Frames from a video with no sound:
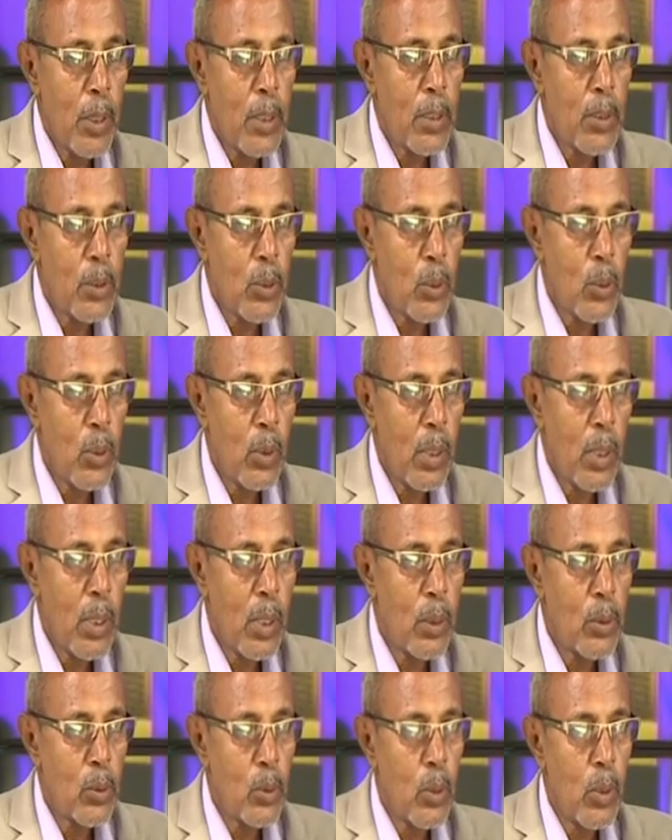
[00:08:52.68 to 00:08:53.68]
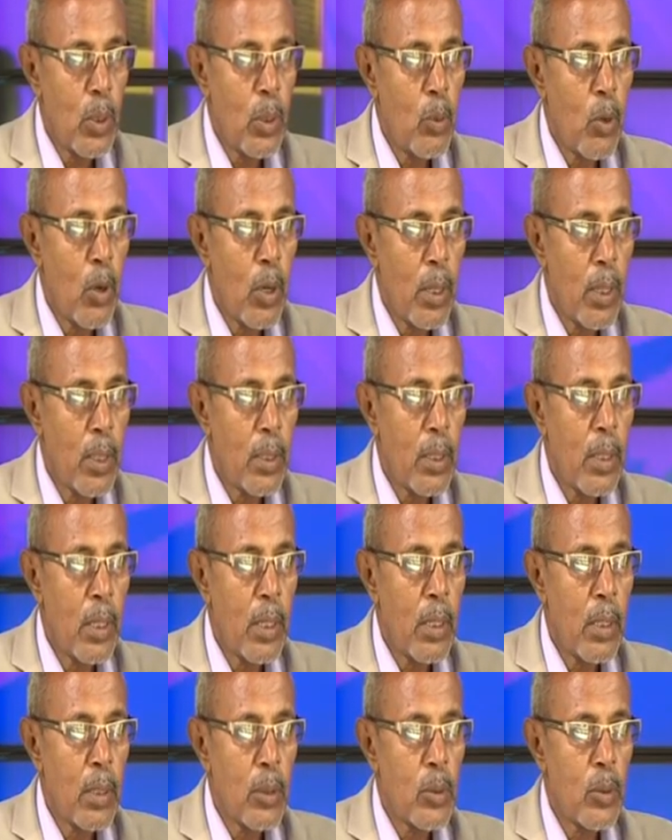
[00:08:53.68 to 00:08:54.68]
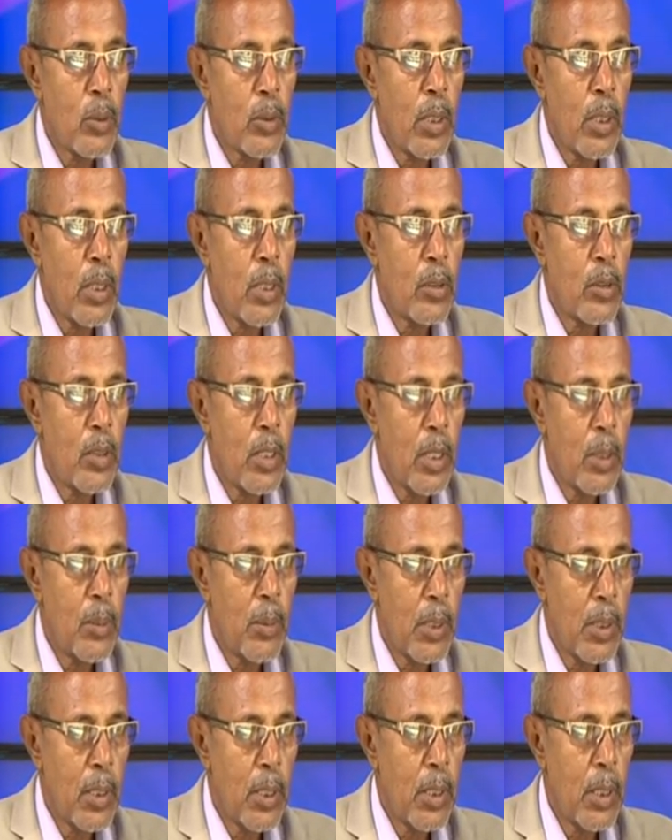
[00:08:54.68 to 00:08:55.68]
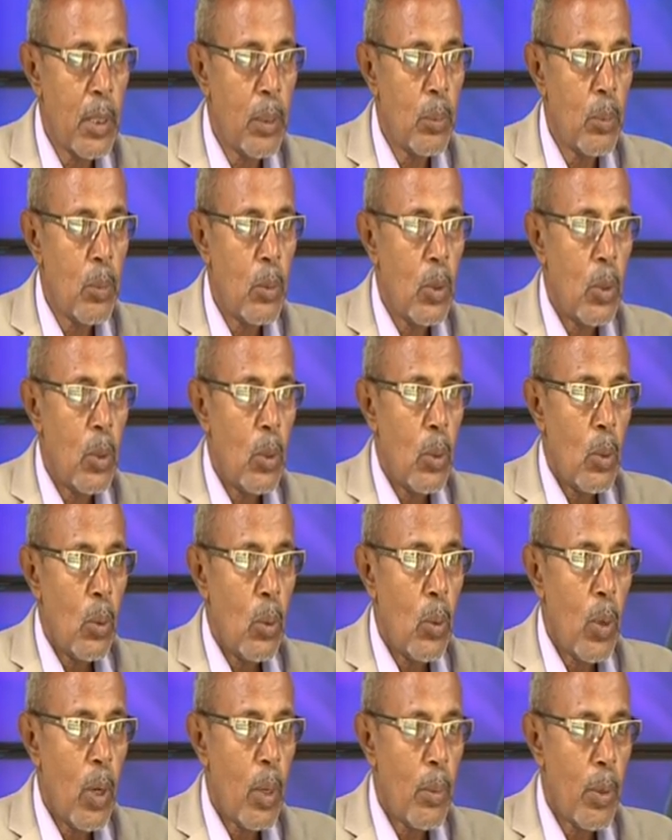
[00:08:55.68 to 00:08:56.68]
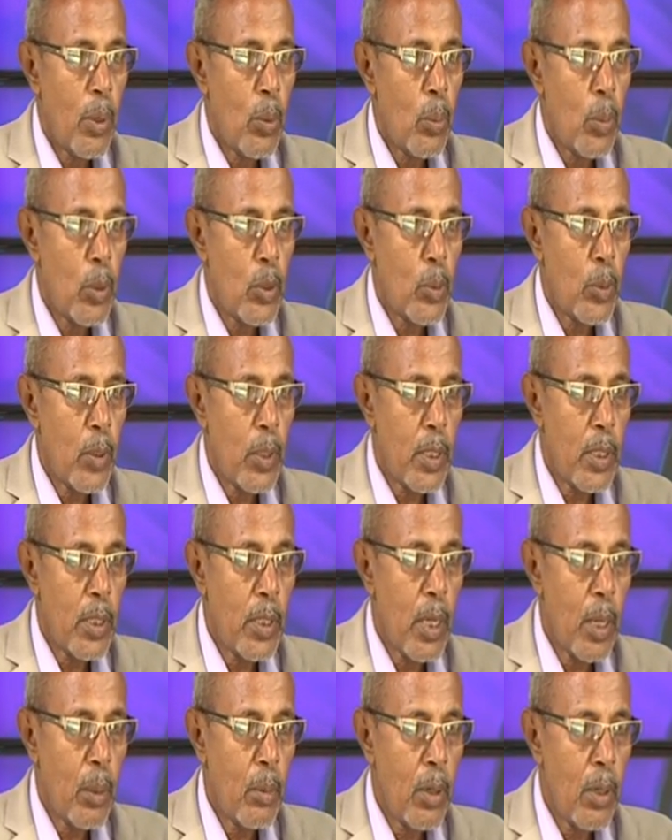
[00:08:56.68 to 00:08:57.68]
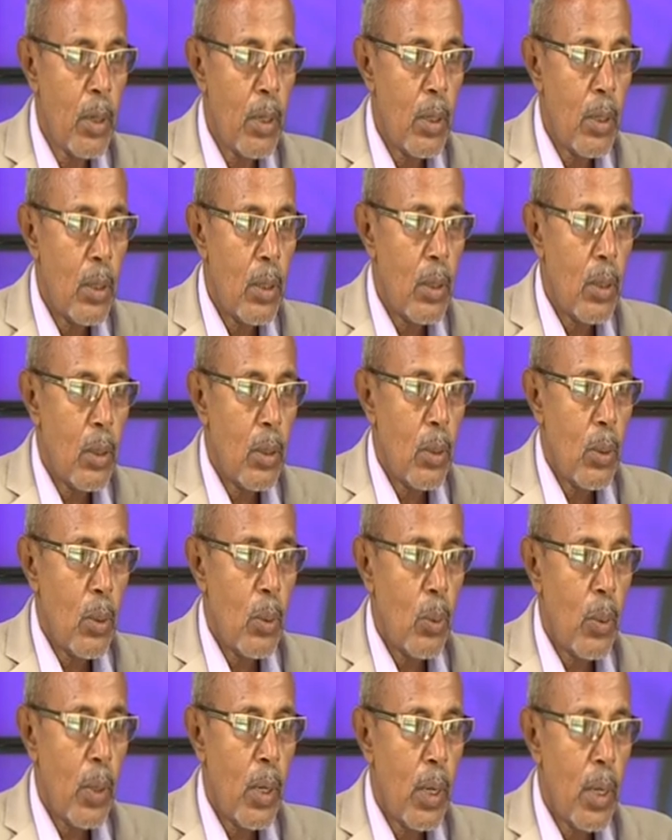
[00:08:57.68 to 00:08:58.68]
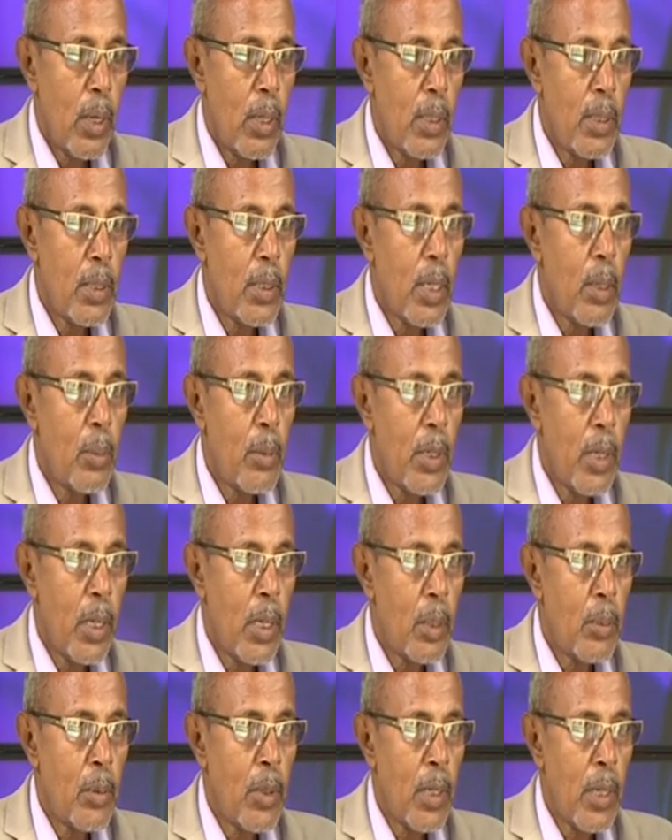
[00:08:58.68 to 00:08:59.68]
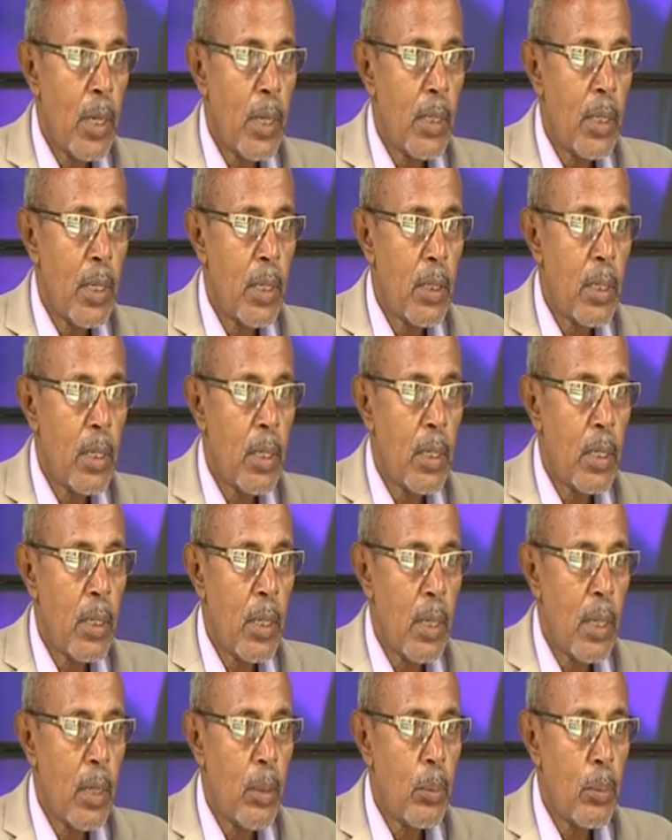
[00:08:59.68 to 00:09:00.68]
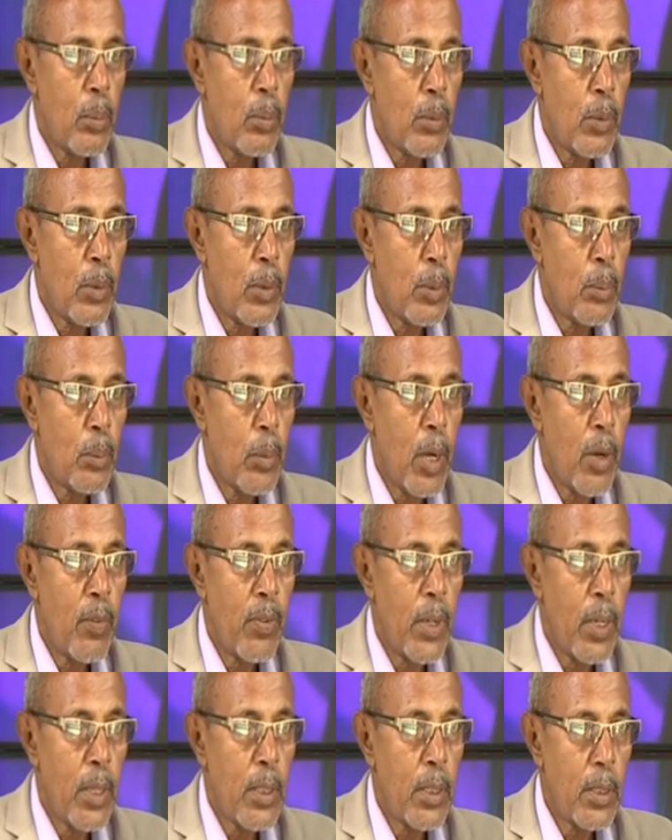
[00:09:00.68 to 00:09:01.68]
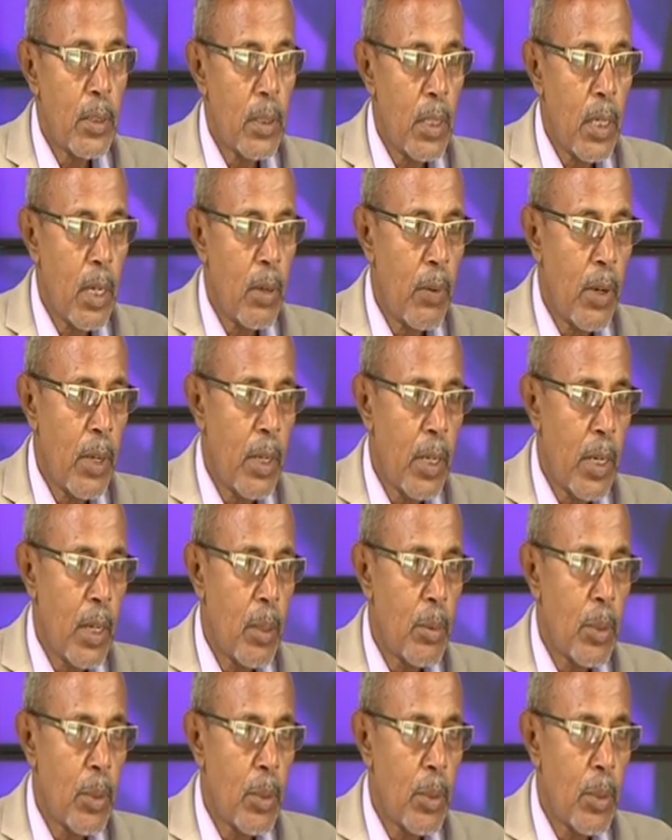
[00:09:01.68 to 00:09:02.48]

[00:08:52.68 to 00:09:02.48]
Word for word: سنة سنة مؤكدة الرسول صلى الله عليه وسلم احتجم وأمر أمته بالحجامة والحجامة يعني من الحاجات ما في أي اختلاف عليها من